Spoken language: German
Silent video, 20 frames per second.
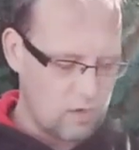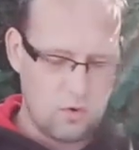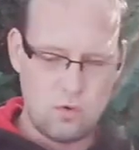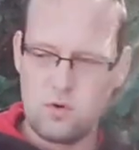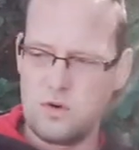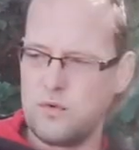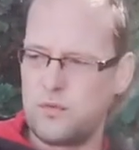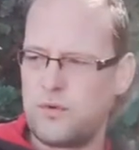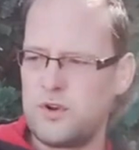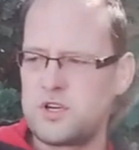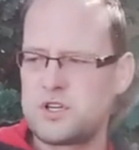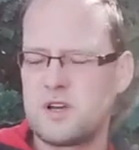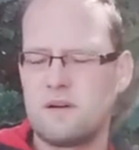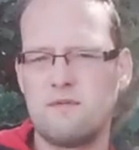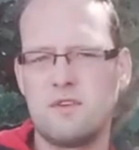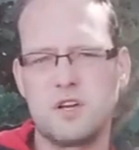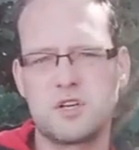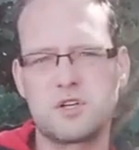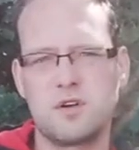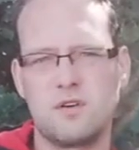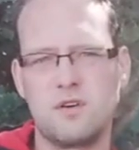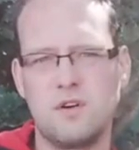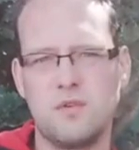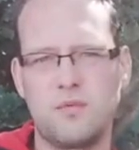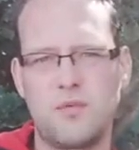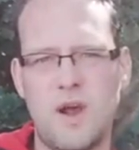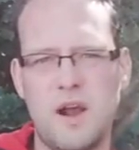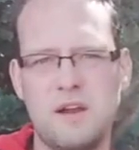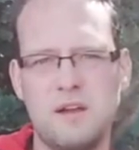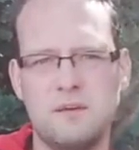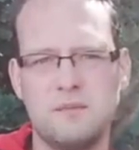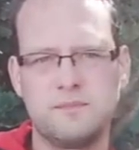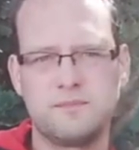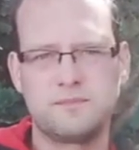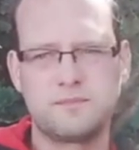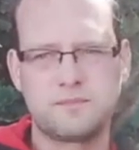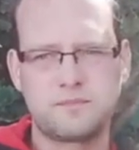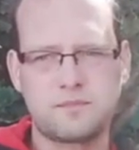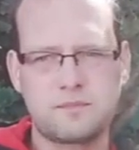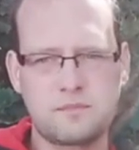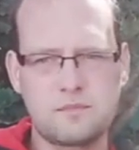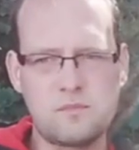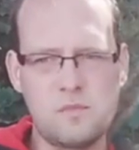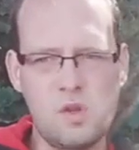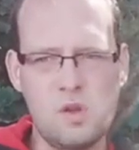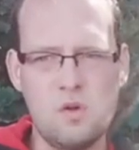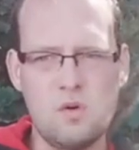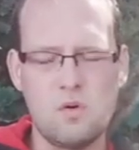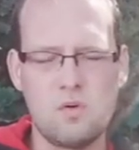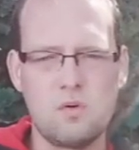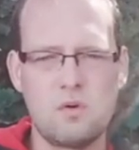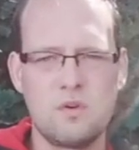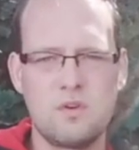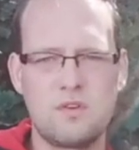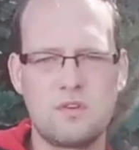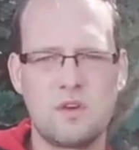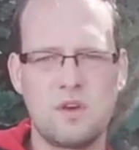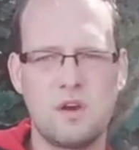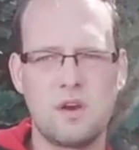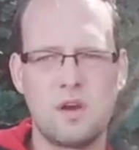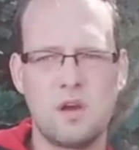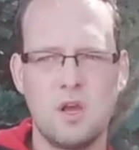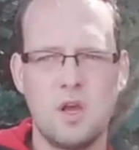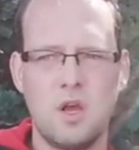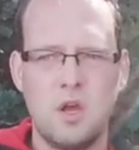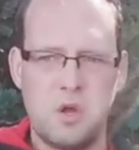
Guten Fisch haben wir schon gefangen und äh,